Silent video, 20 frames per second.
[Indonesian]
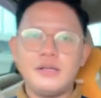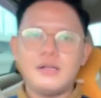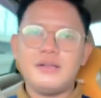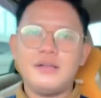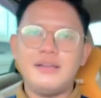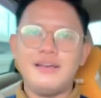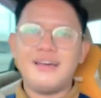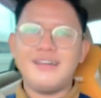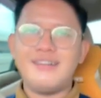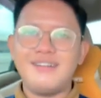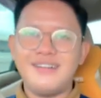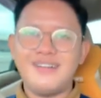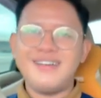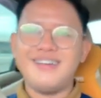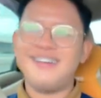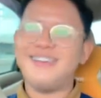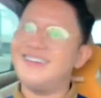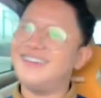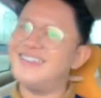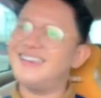dan
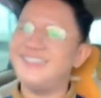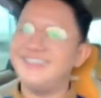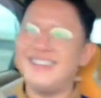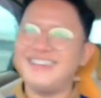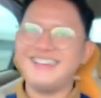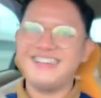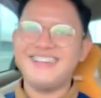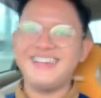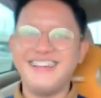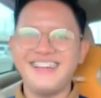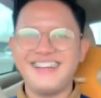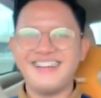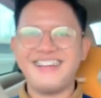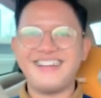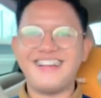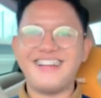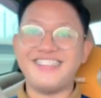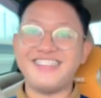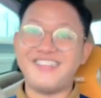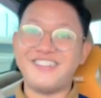
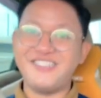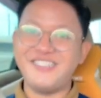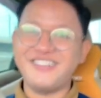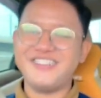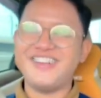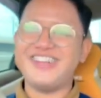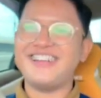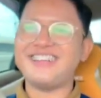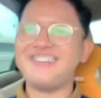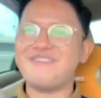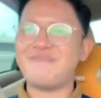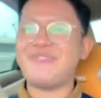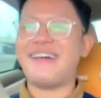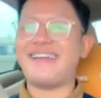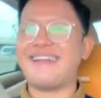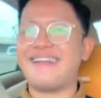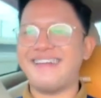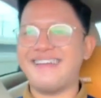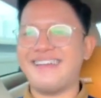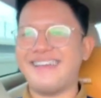nggak tahu juga nih
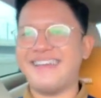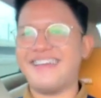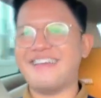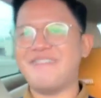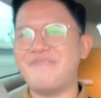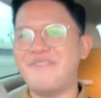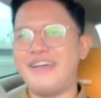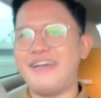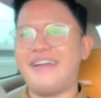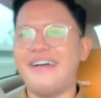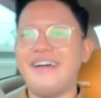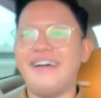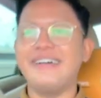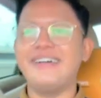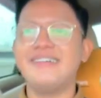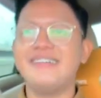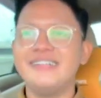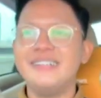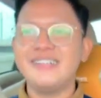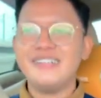Semarang nih kayak gimana
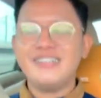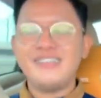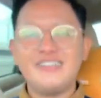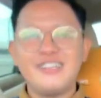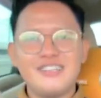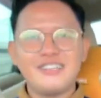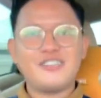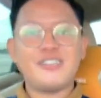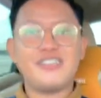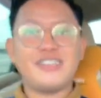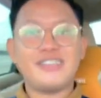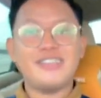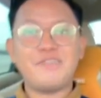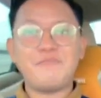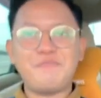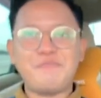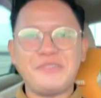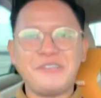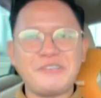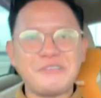so tetap
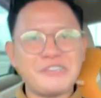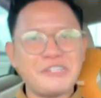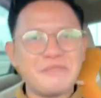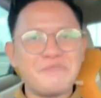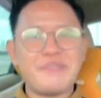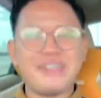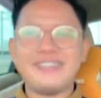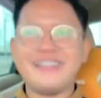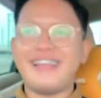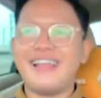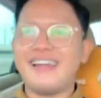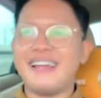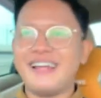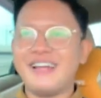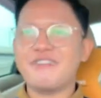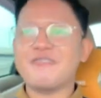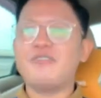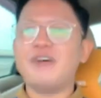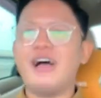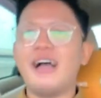ikutin perjalanan
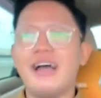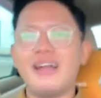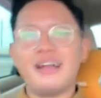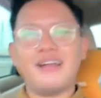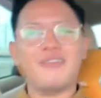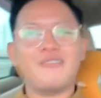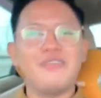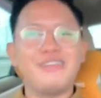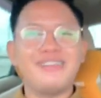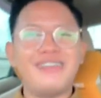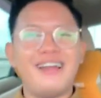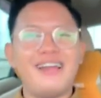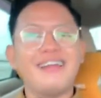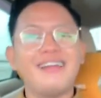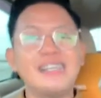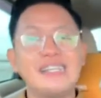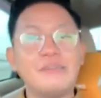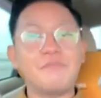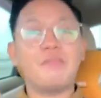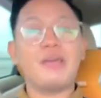gue karena gue
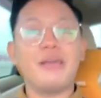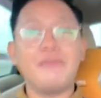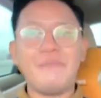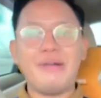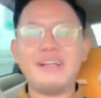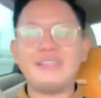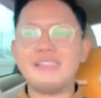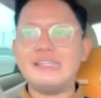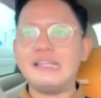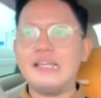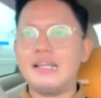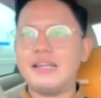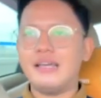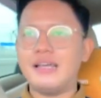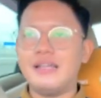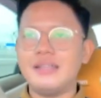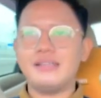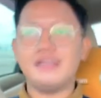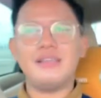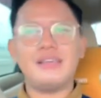jalannya memang
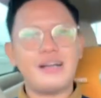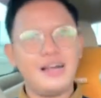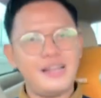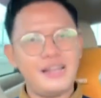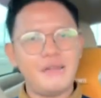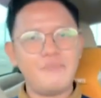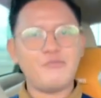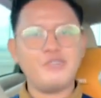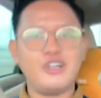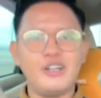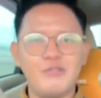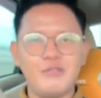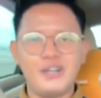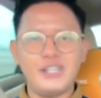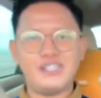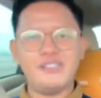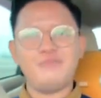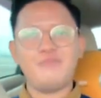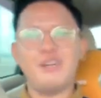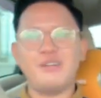sendirian jadi kalian punya
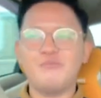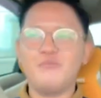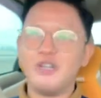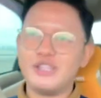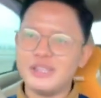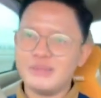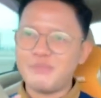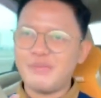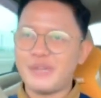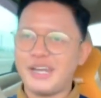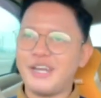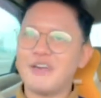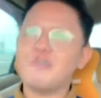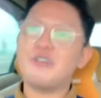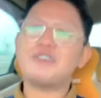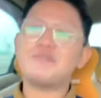kewajiban buat nemenin gue